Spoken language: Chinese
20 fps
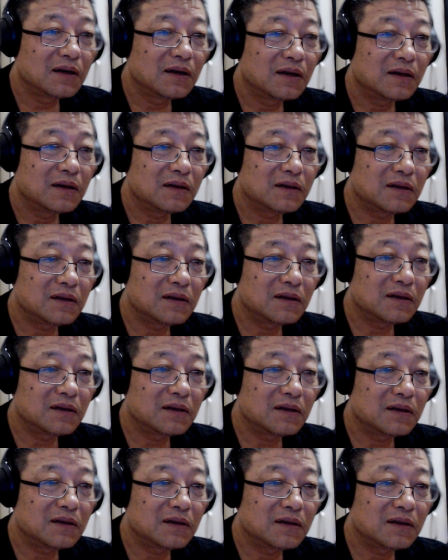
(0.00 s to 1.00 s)
那是
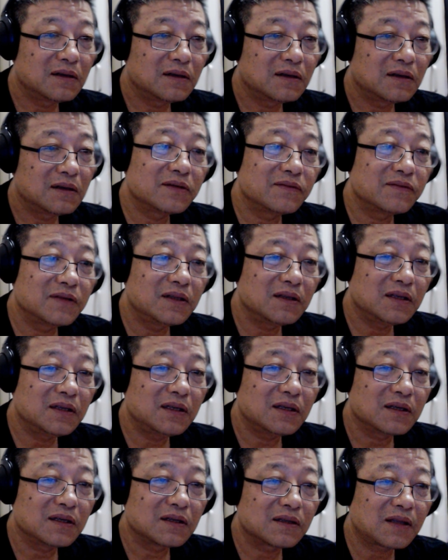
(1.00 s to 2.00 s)
自由意志的问
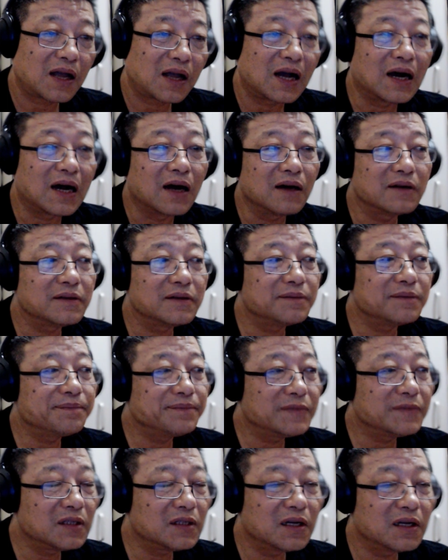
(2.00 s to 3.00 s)
题，唐
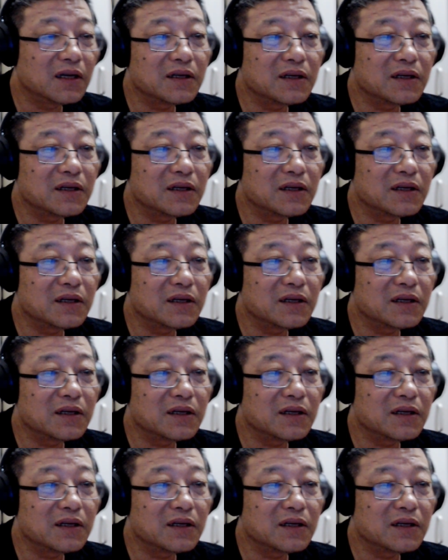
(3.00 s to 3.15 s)
那。